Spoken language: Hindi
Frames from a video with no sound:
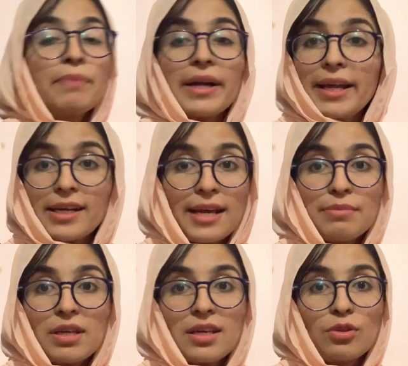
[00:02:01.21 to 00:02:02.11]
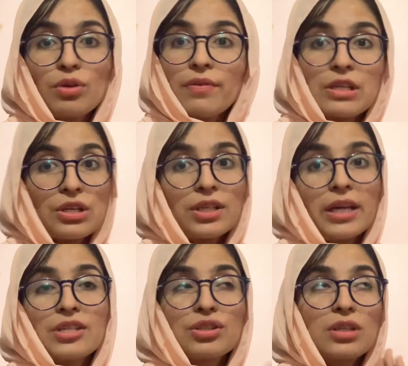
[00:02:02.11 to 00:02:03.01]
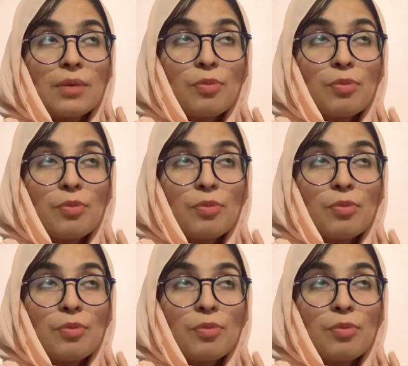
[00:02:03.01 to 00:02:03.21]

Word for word: पढ़ने का टाइम नहीं है तो रिविजन करें जितना